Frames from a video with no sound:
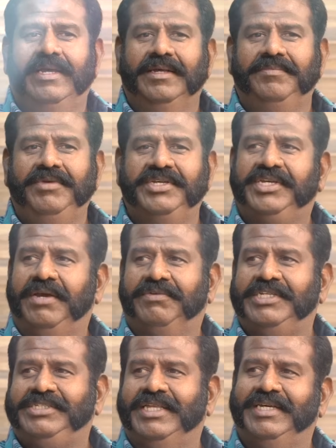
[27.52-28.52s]
இந்த மீசையை
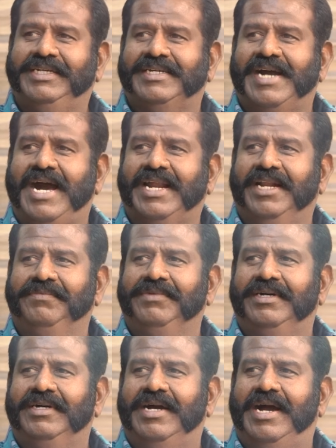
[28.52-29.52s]
வச்சதுக்கு காரணம்
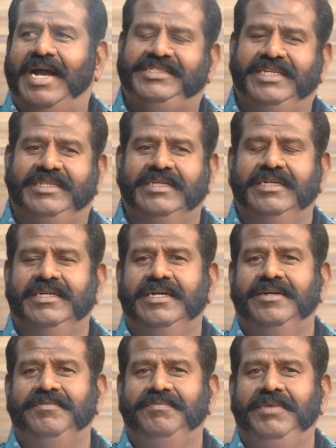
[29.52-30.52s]
அஜித்
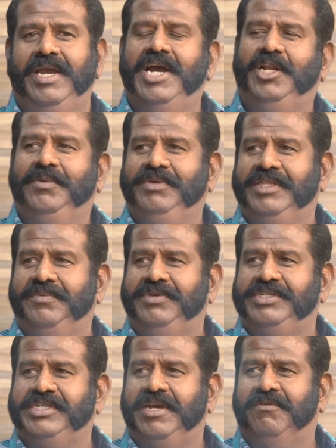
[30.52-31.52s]
மேலும் இந்த
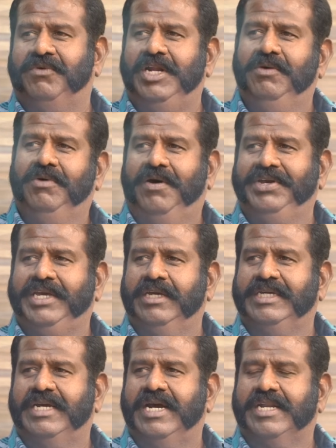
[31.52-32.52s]
மீசையை வலுவாக
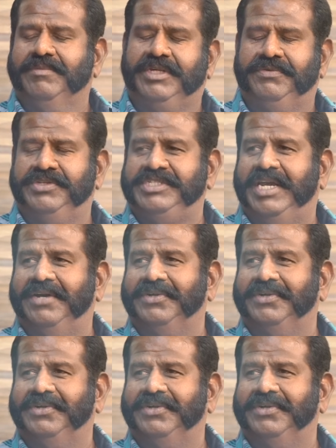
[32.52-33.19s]
வைக்கிறதுக்கு காரணம் திரு விஜய்